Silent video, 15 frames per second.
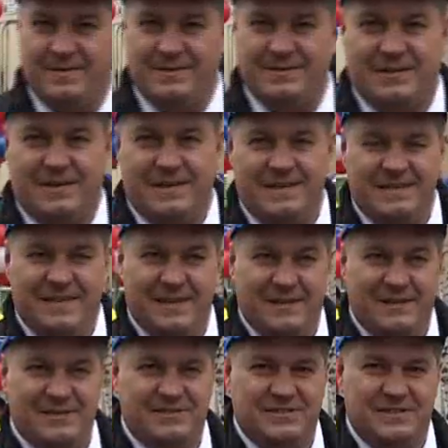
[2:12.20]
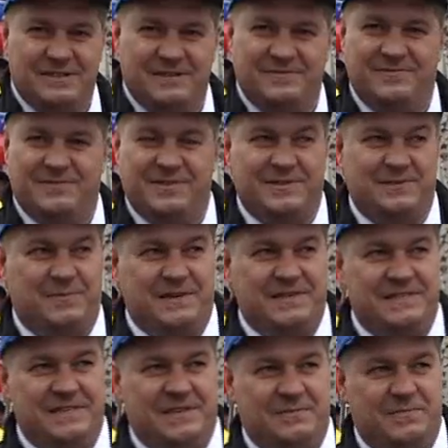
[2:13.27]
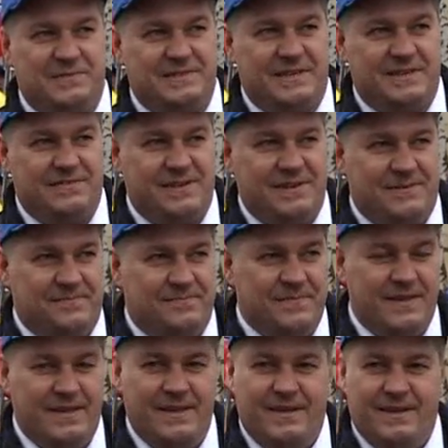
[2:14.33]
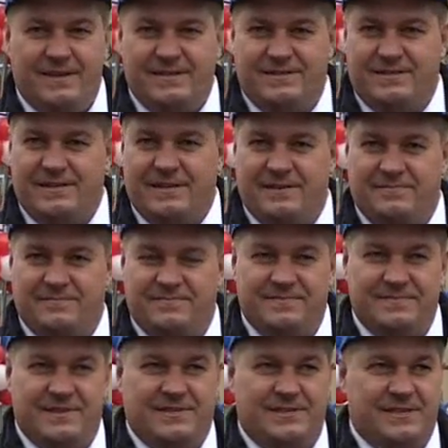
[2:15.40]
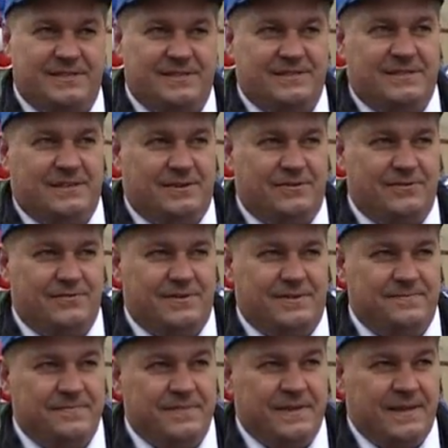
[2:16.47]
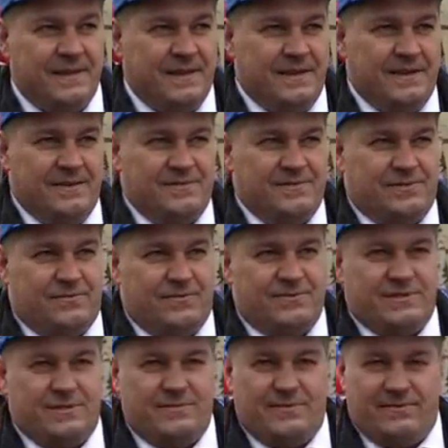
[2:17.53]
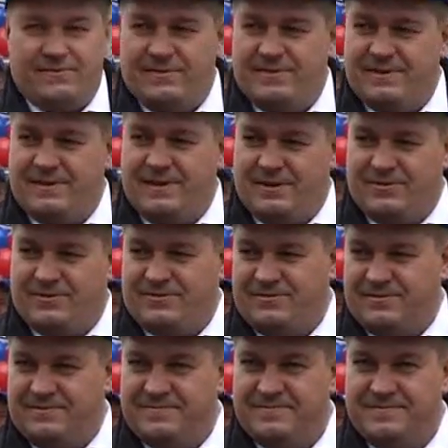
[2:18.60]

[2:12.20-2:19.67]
Настроение отличное. Всех с праздником поздравляем. Желаем счастья, здоровья, всего самого хорошего.